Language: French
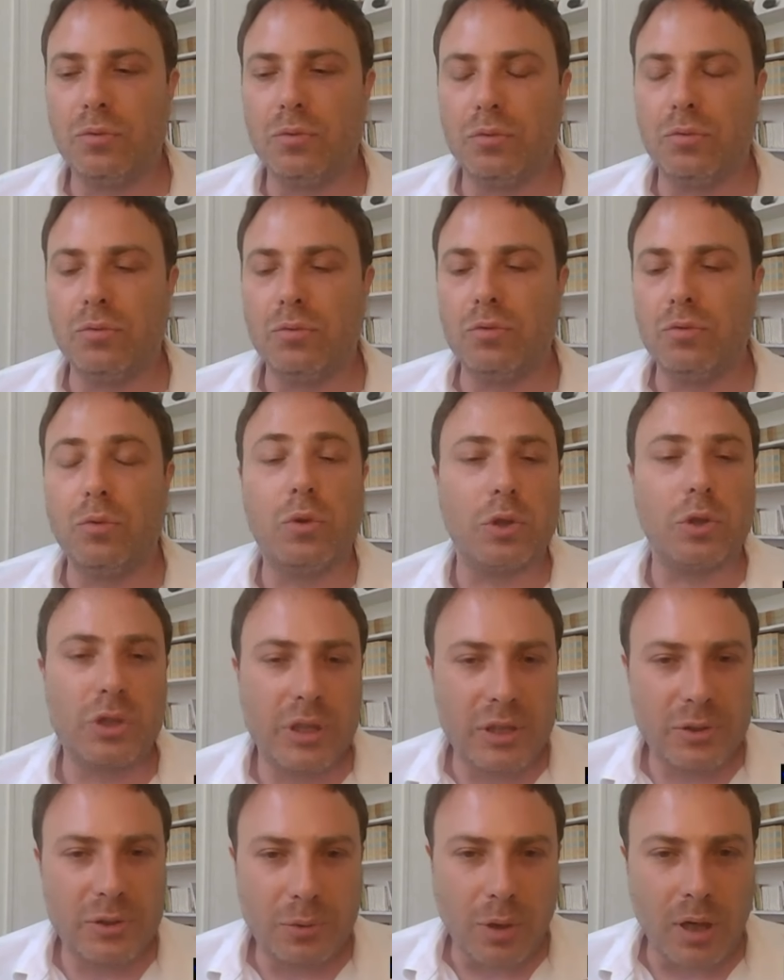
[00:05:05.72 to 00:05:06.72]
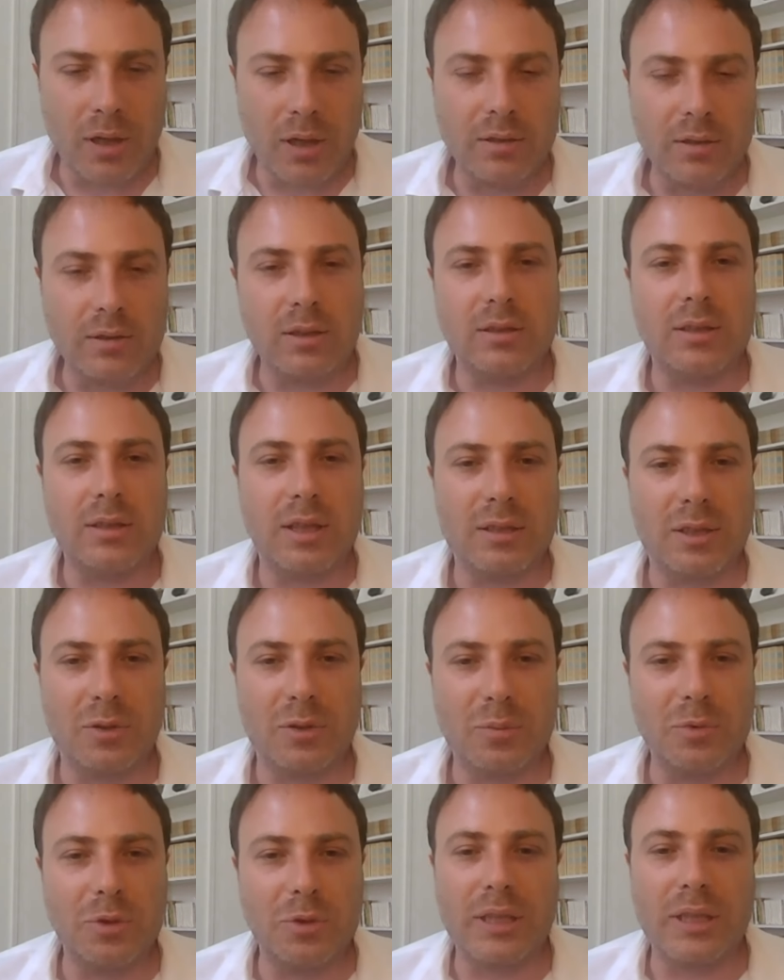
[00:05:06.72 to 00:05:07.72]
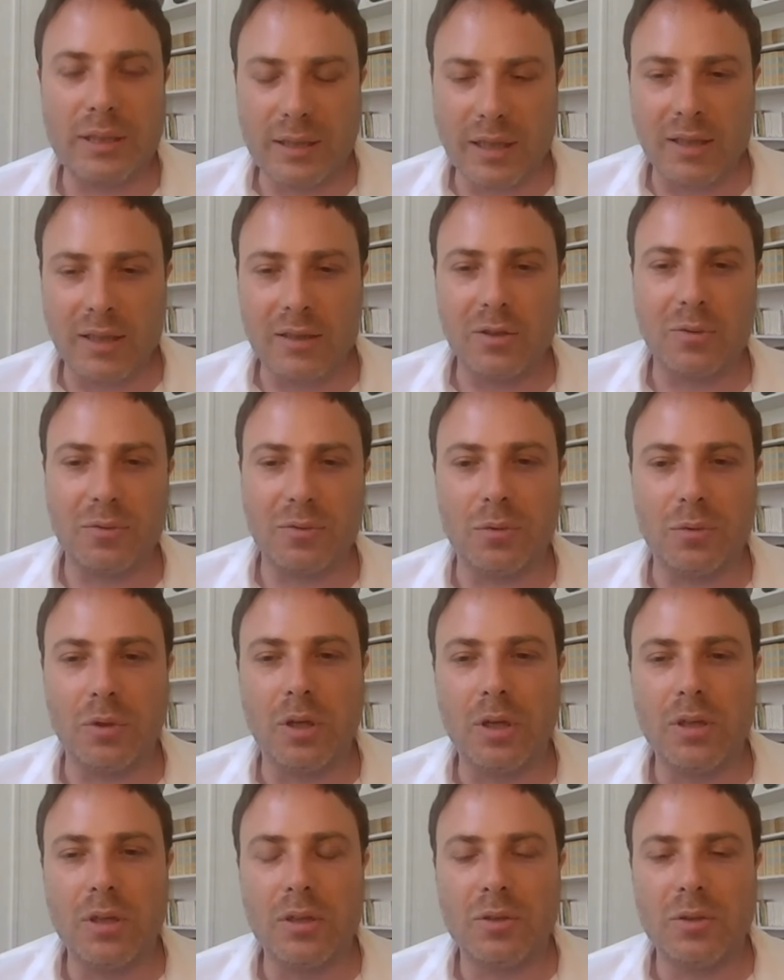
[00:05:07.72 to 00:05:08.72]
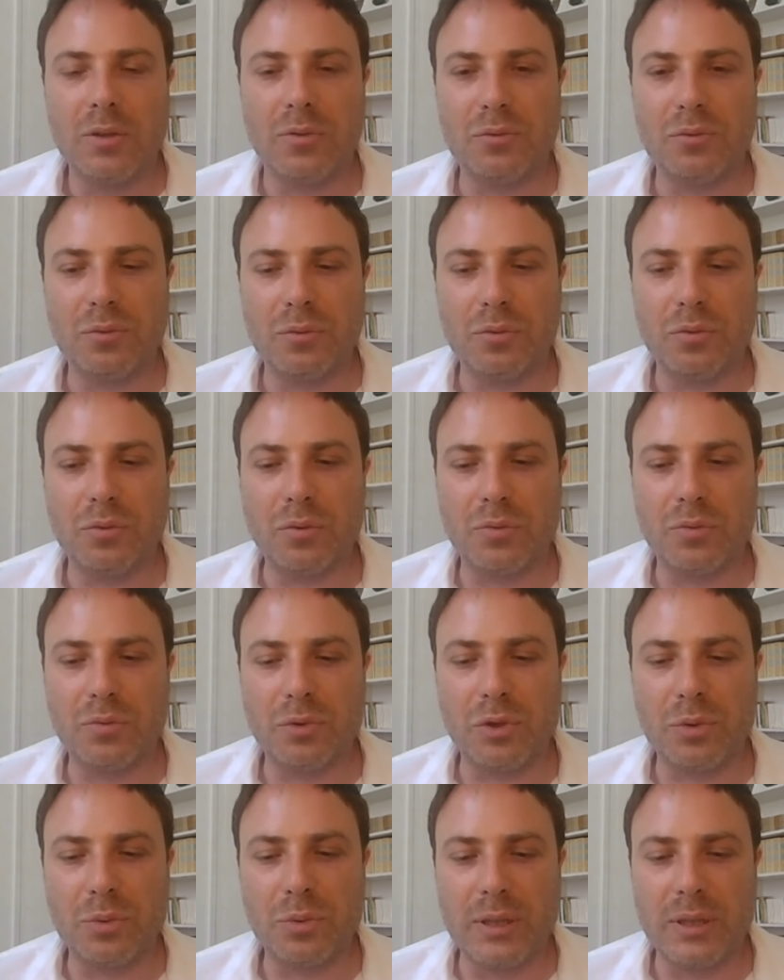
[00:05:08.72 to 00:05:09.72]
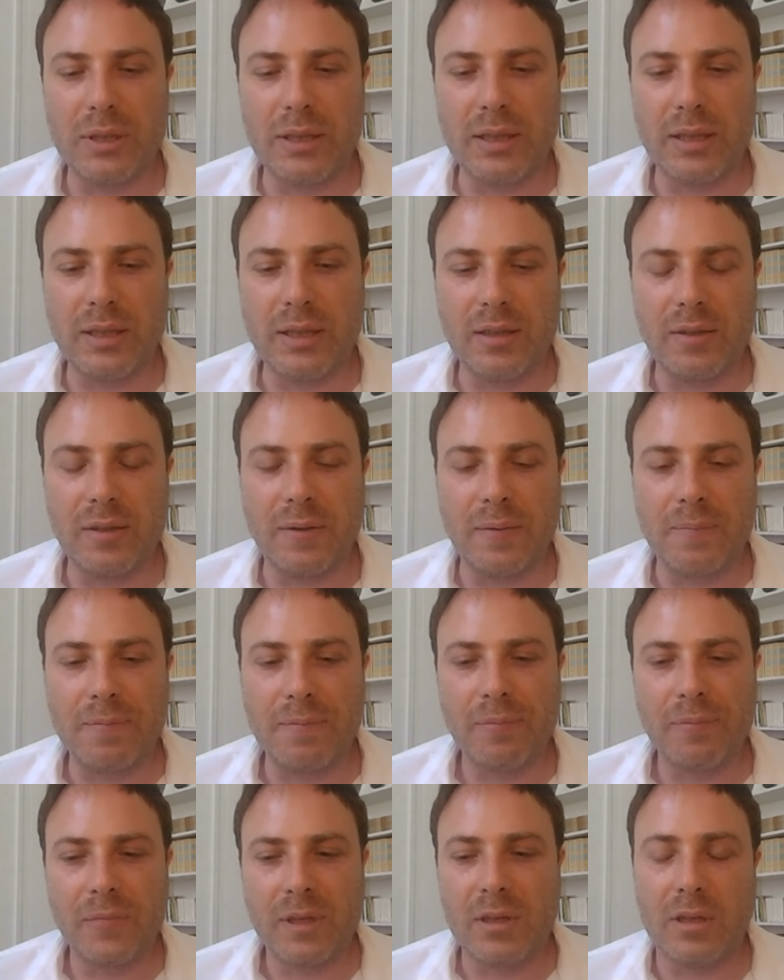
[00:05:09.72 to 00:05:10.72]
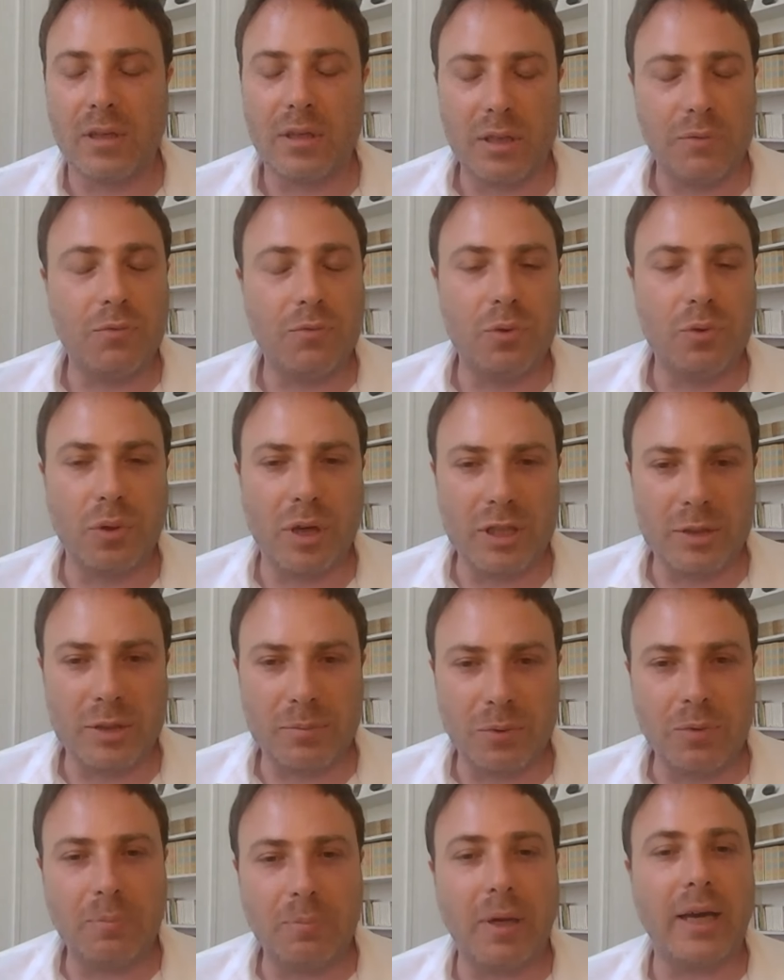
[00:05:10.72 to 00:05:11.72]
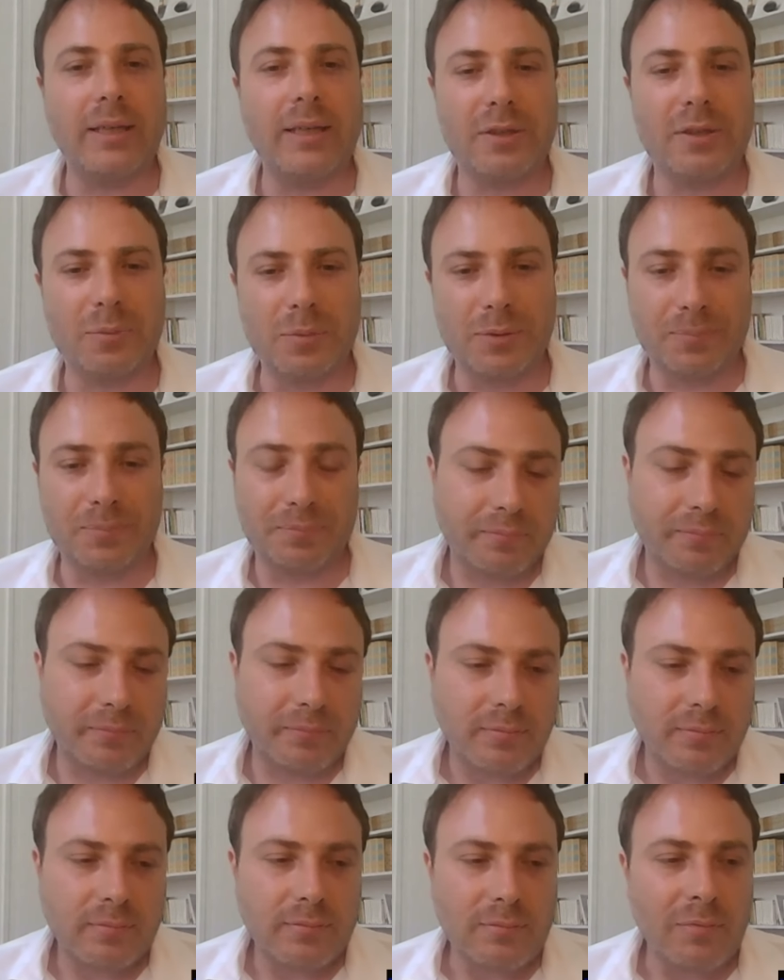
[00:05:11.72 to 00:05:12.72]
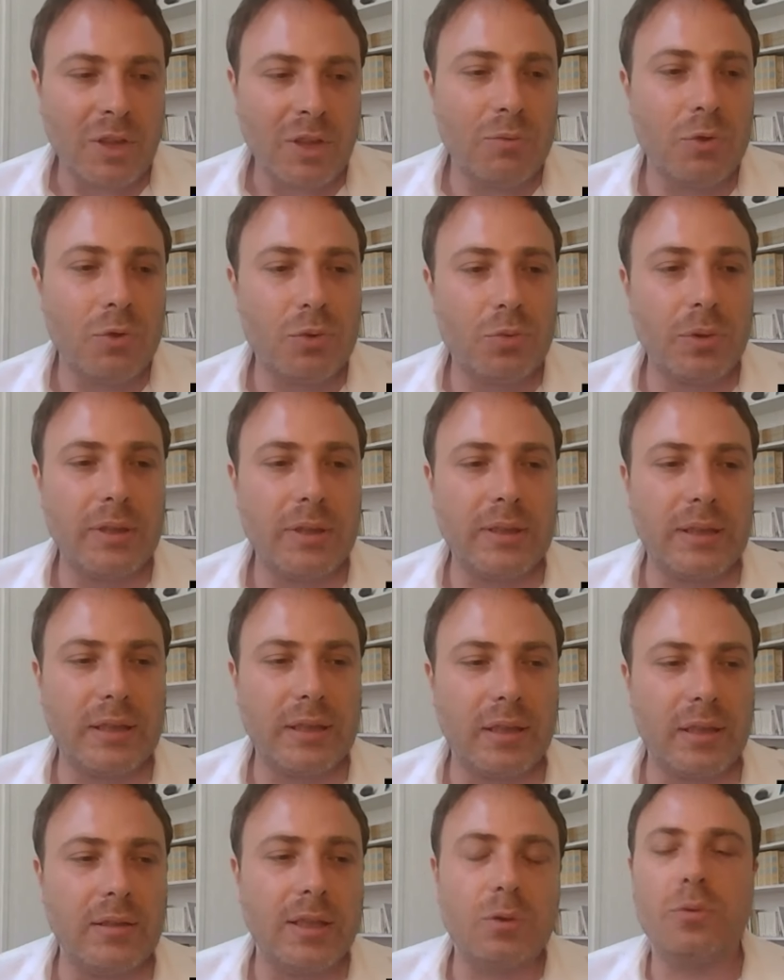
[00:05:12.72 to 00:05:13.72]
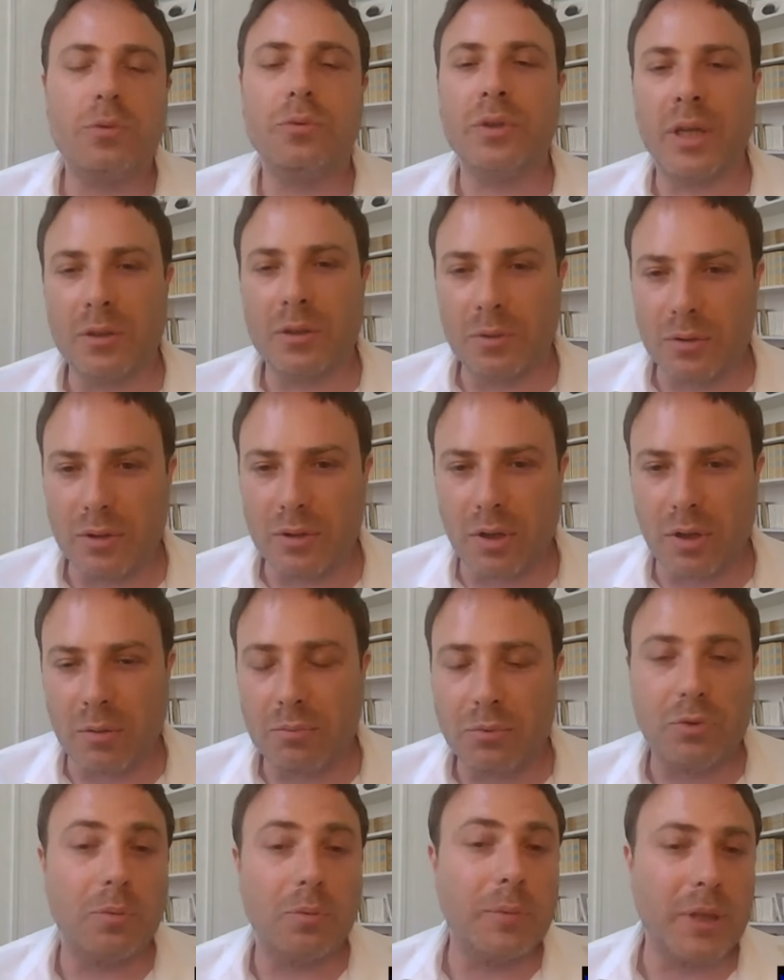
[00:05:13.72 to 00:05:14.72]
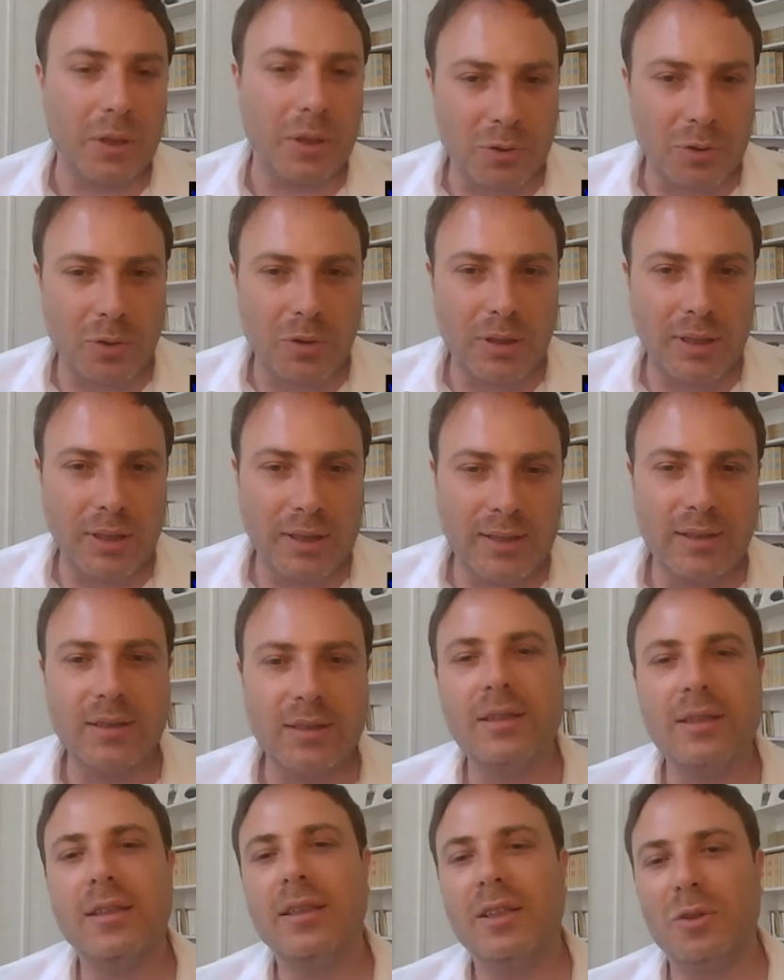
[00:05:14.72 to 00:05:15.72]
vous, cochez sur un, certain nombre de critères que vous, que vous, souhaitez, euh, qui, qui vous correspondent. Par exemple, vous souhaitez découvrir un auteur plutôt mélancolique,